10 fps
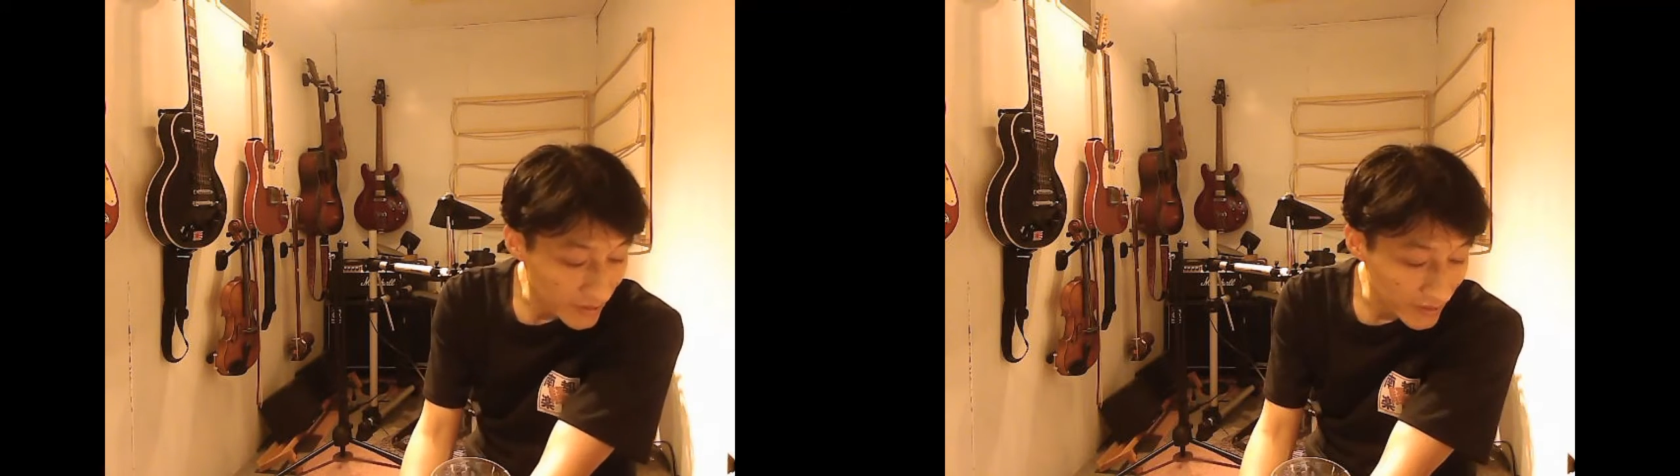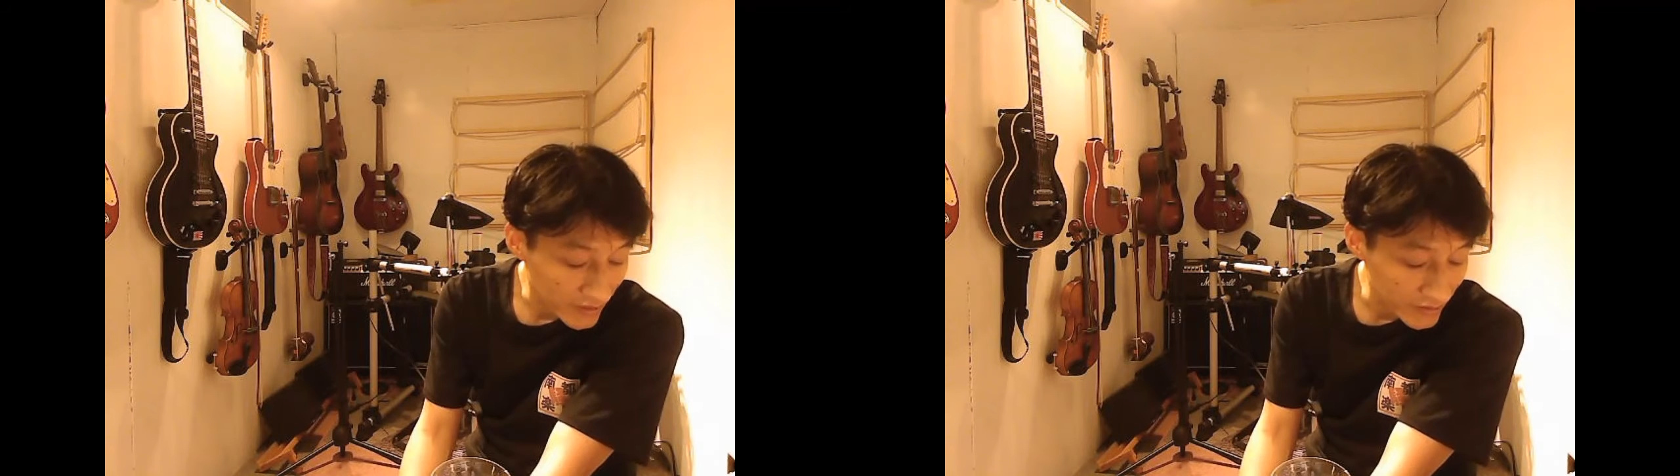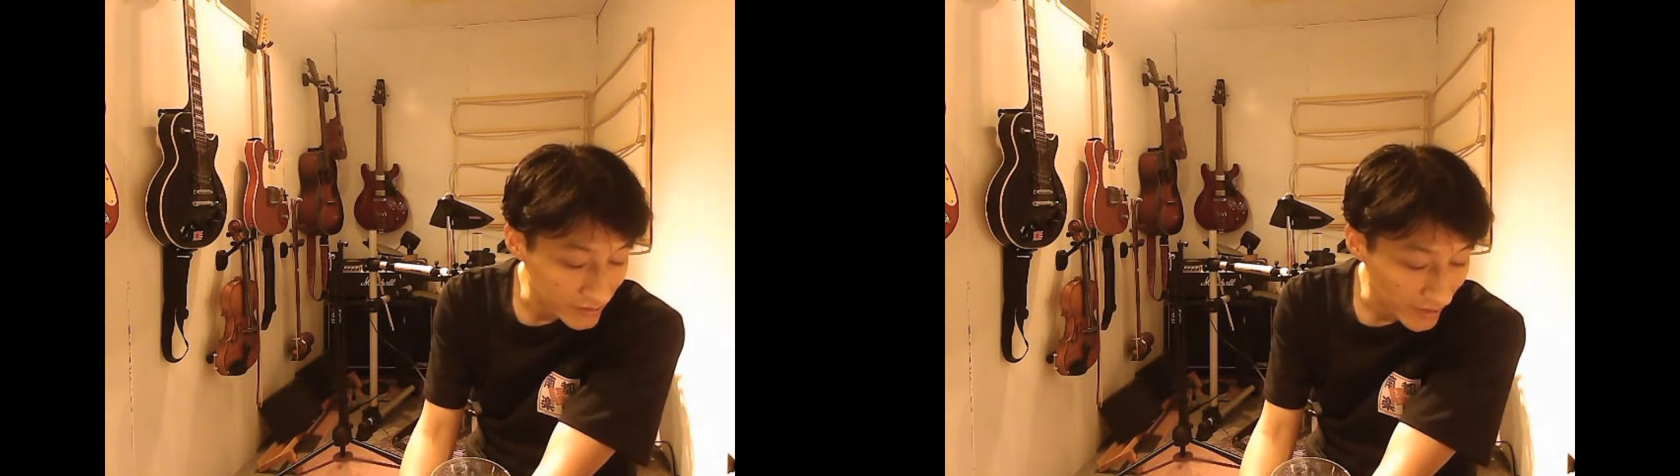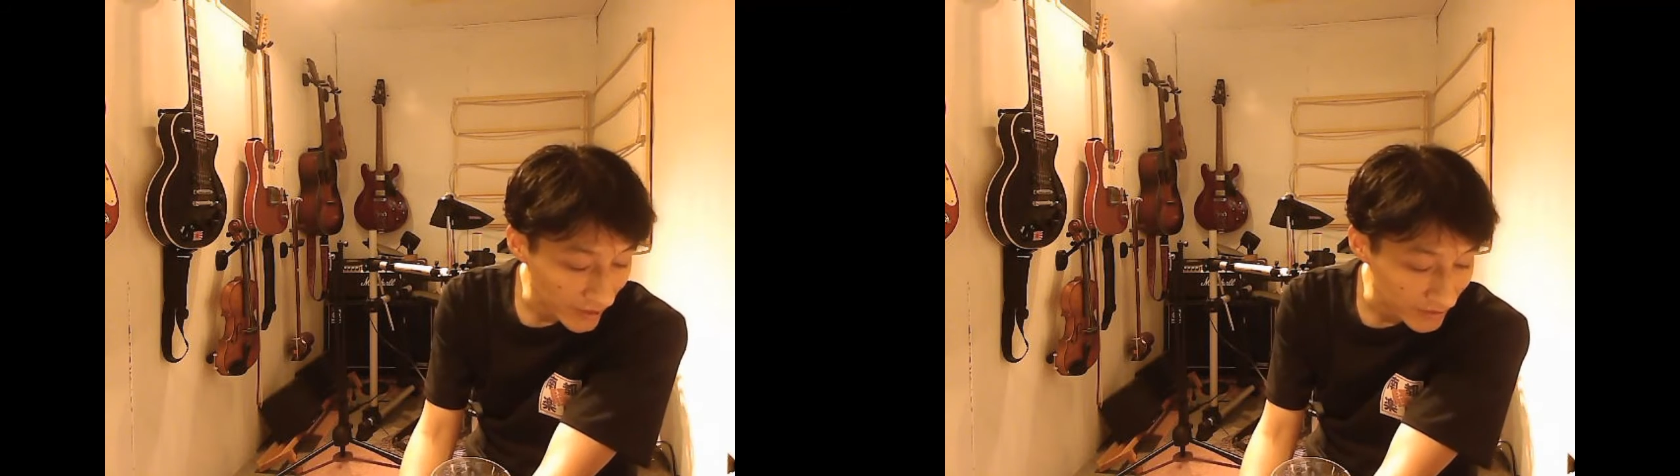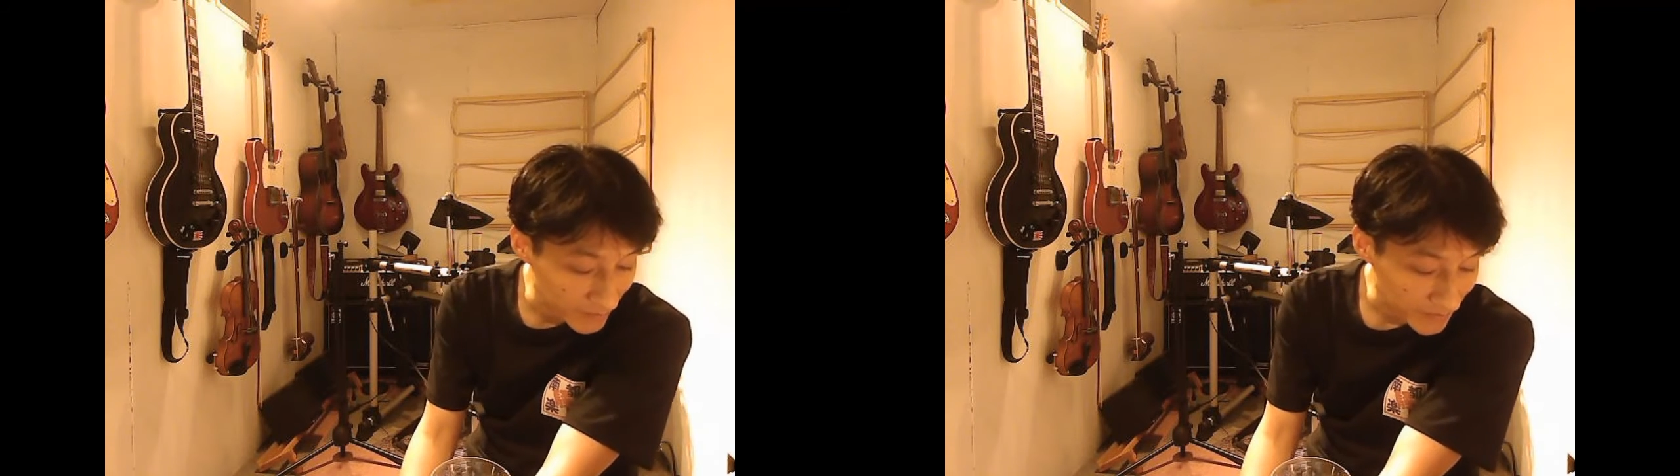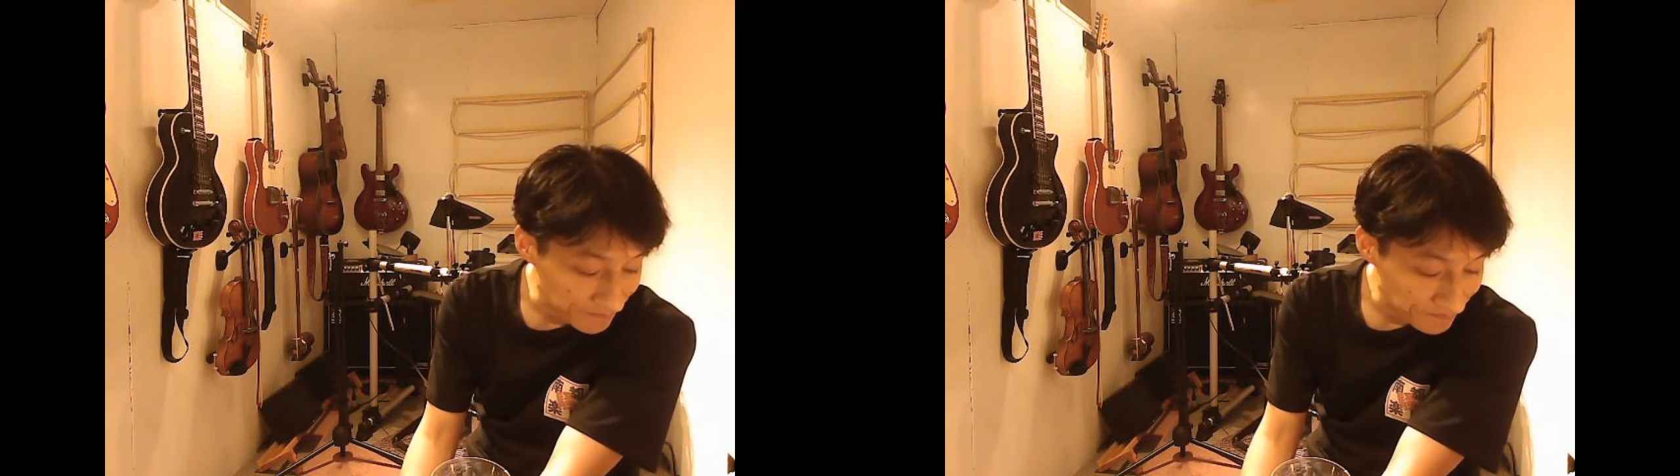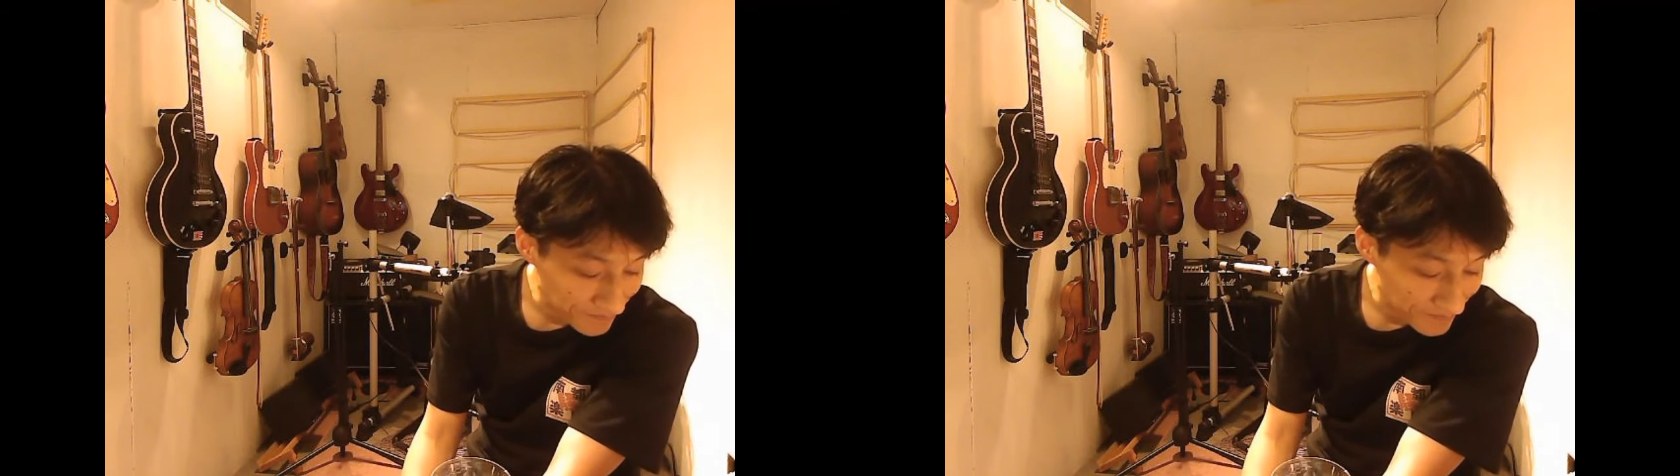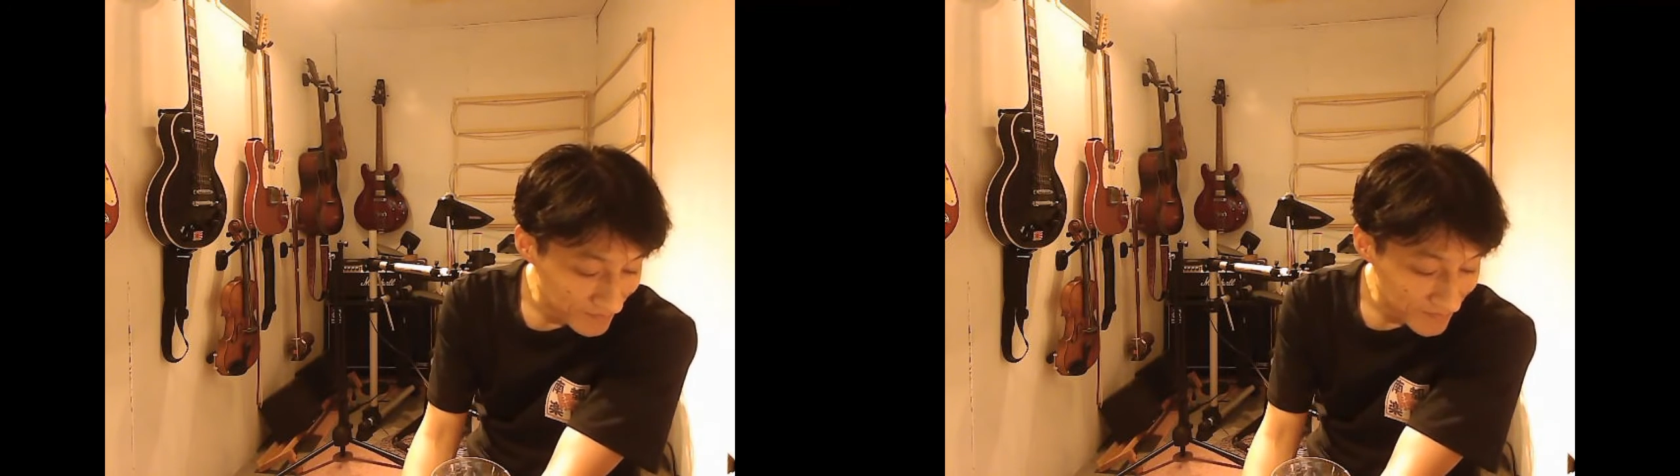えリューネハイム。
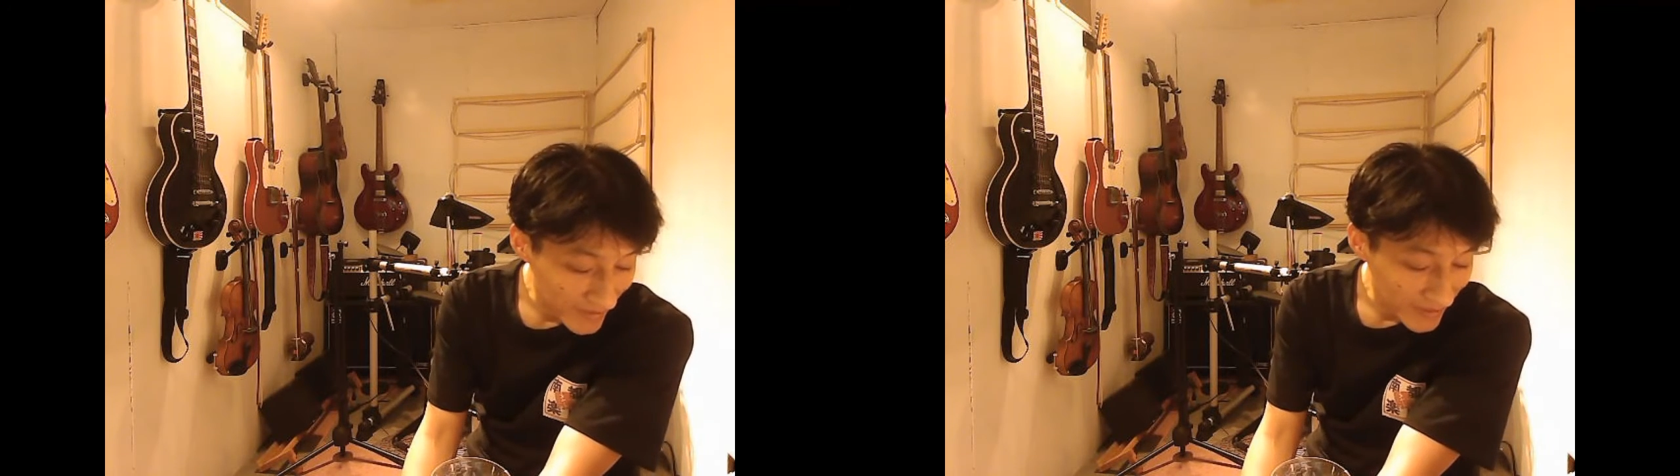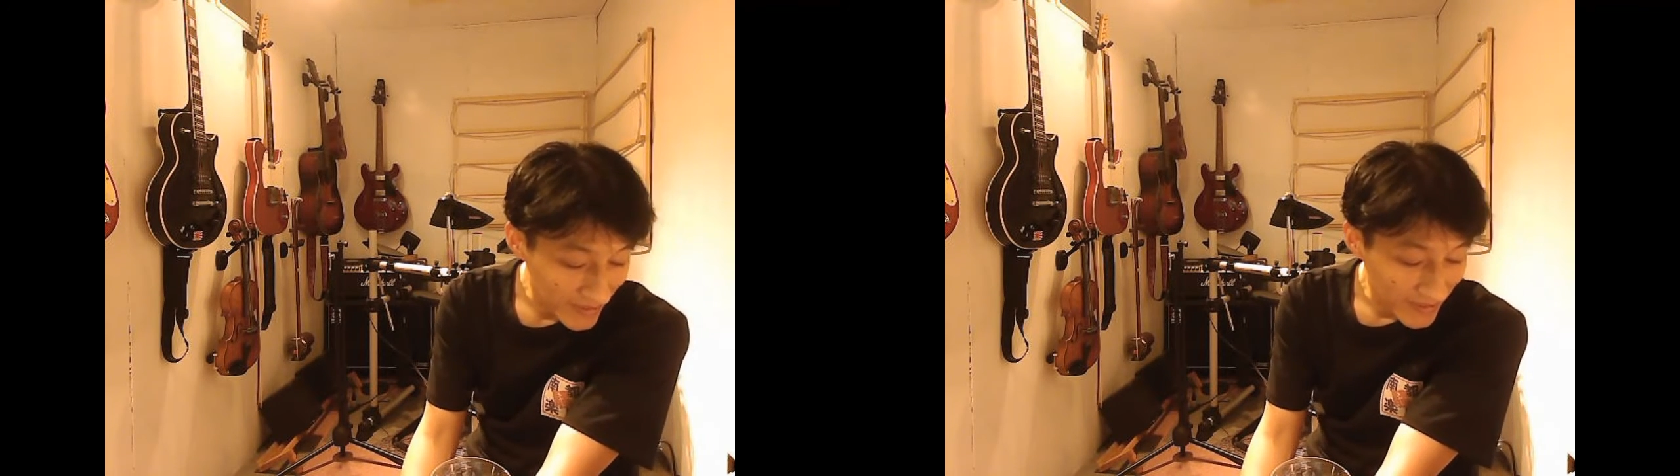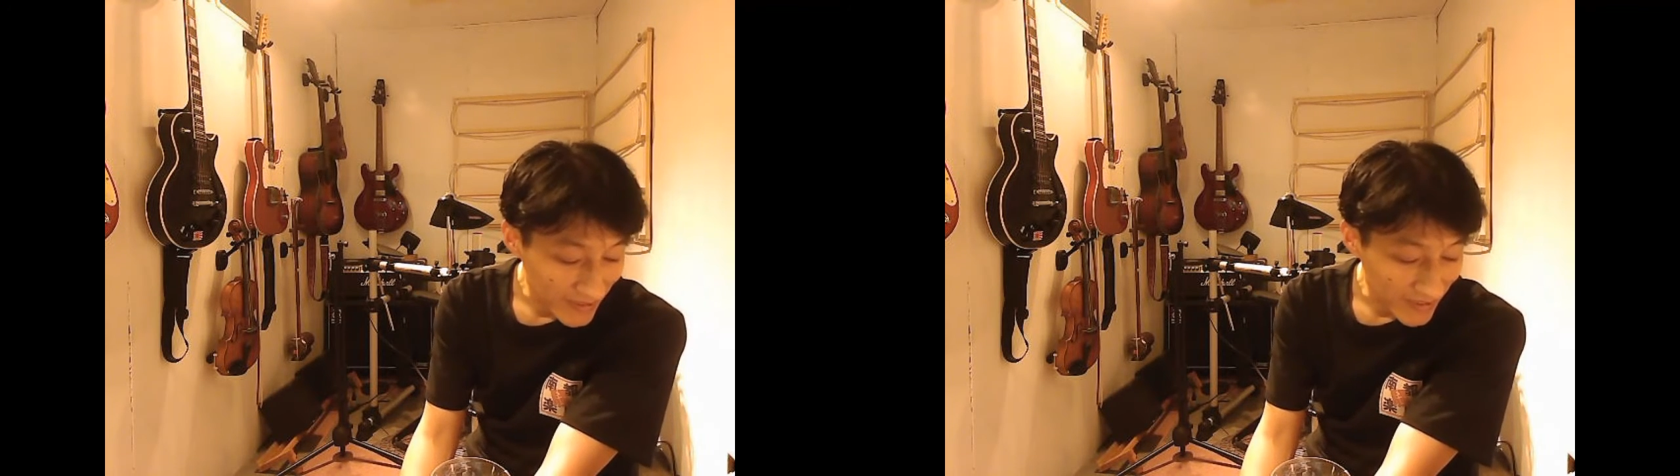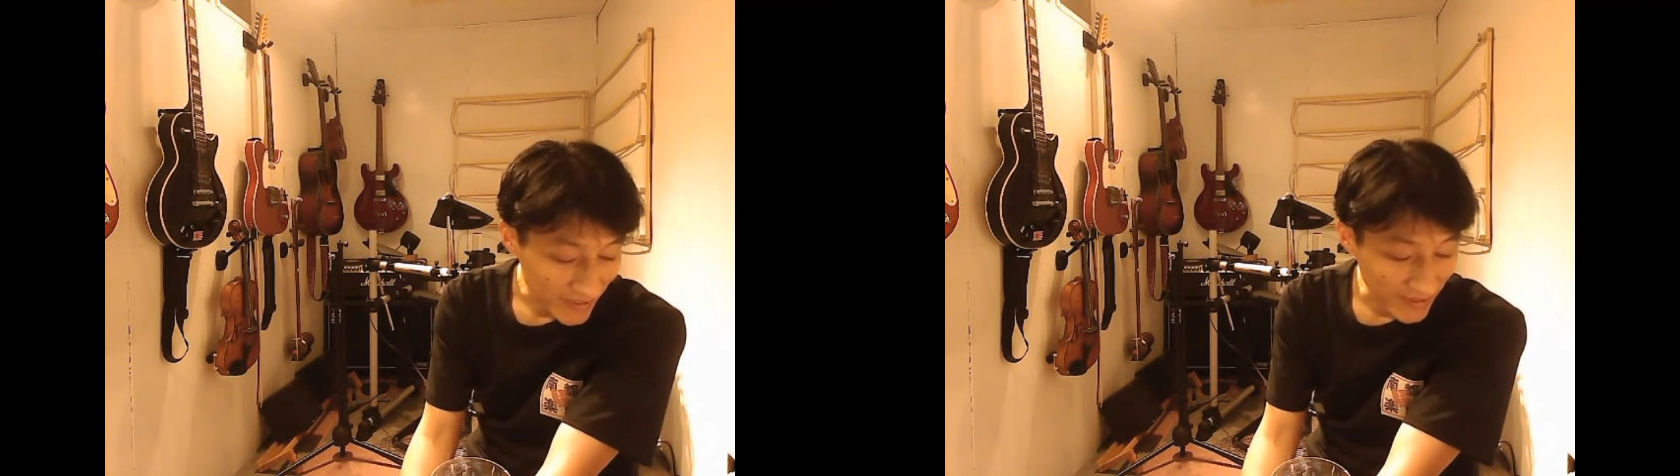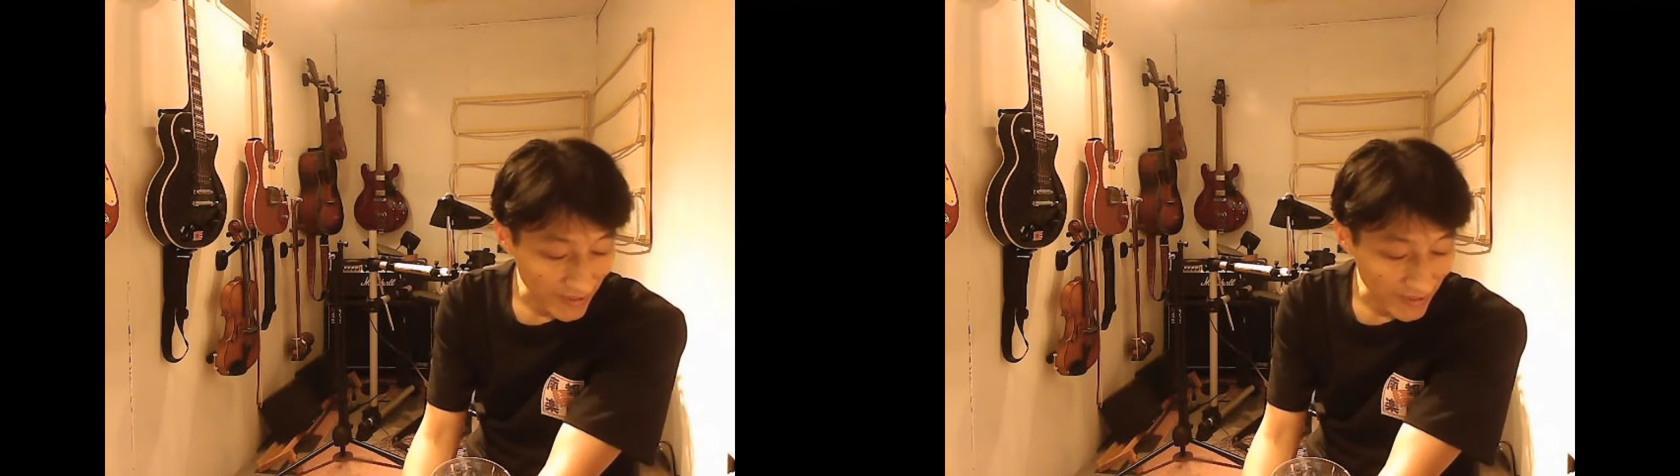やっ